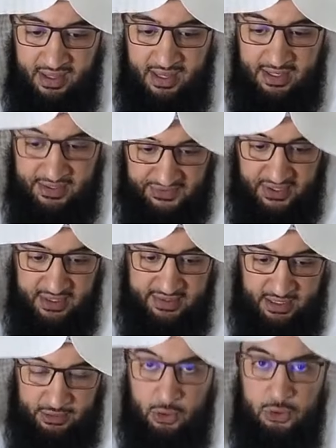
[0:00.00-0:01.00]
Et ici,
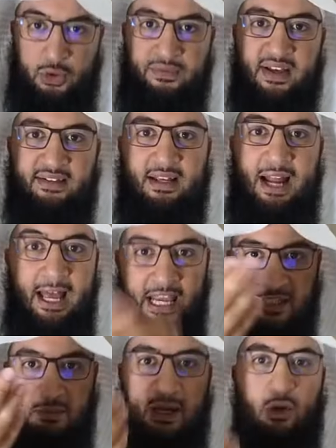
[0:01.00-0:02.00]
ce verset-là
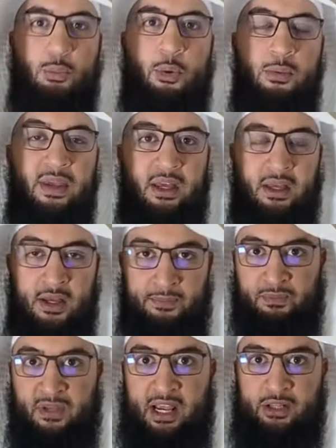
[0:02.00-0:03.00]
explique le premier,
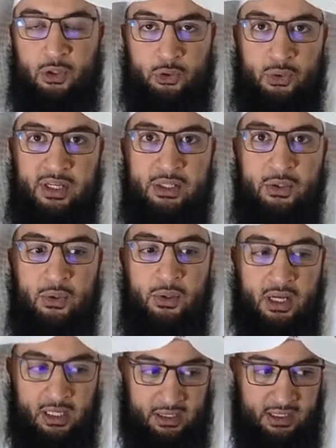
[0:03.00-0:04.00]
étant donné
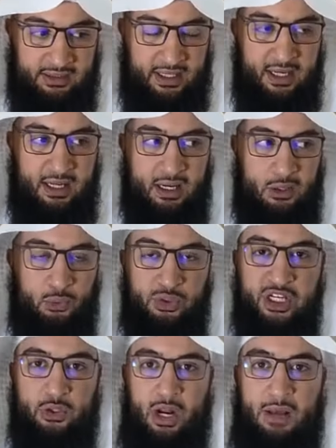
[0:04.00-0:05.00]
que Allah Ta'ala
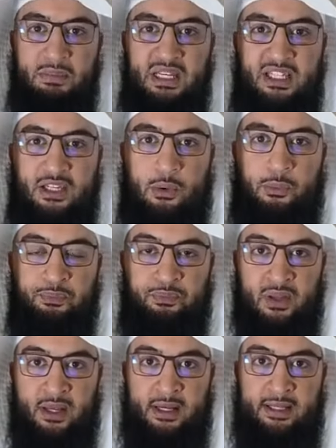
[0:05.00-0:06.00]
nous dit que la mission
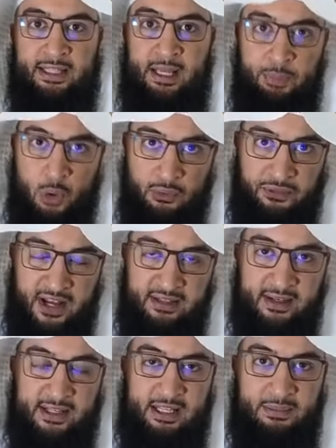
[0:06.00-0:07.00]
des
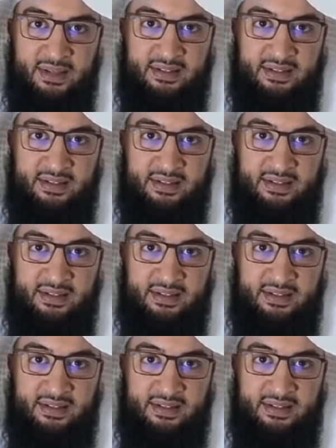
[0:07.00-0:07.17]
prophètes et des